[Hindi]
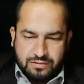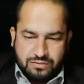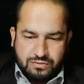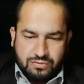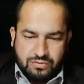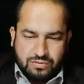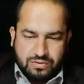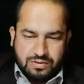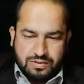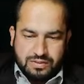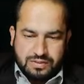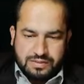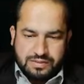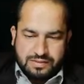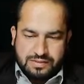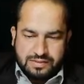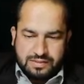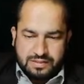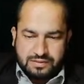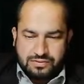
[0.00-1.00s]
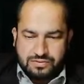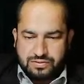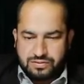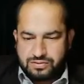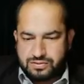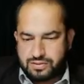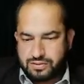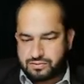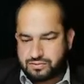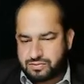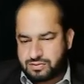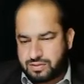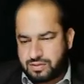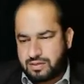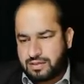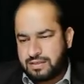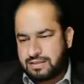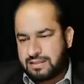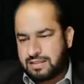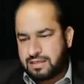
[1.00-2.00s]
266 ठीक है
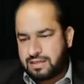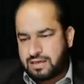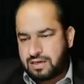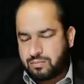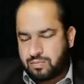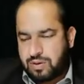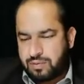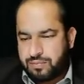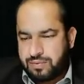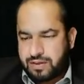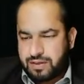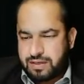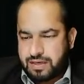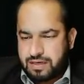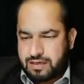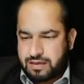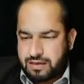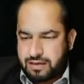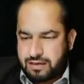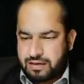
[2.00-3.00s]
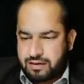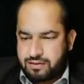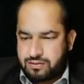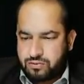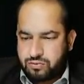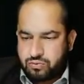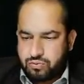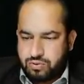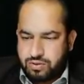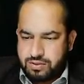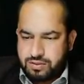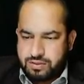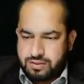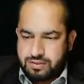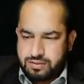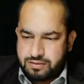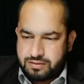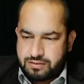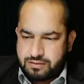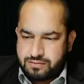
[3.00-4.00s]
अब आपने क्या करना है
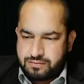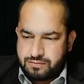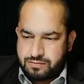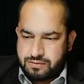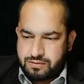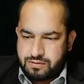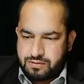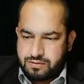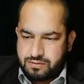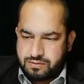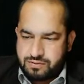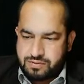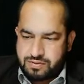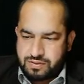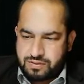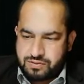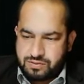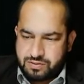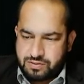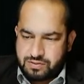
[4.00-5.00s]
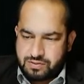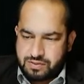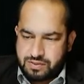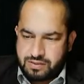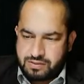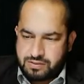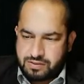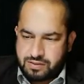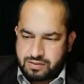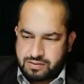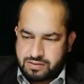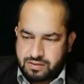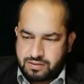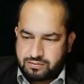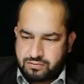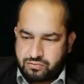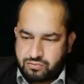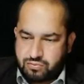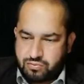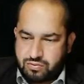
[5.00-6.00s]
266 के साथ
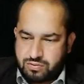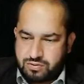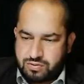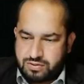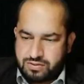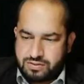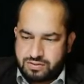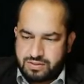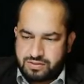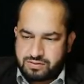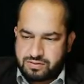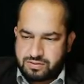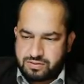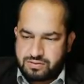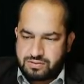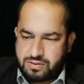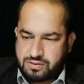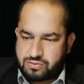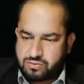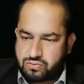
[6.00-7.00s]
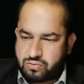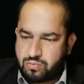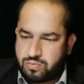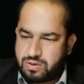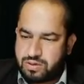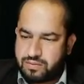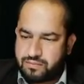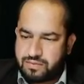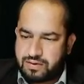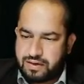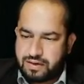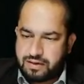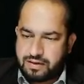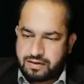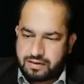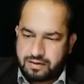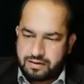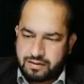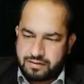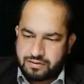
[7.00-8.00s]
266 को मल्टीप्लाई
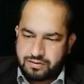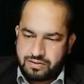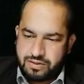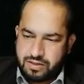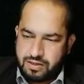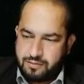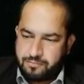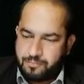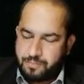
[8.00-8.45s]
करना है ठीक है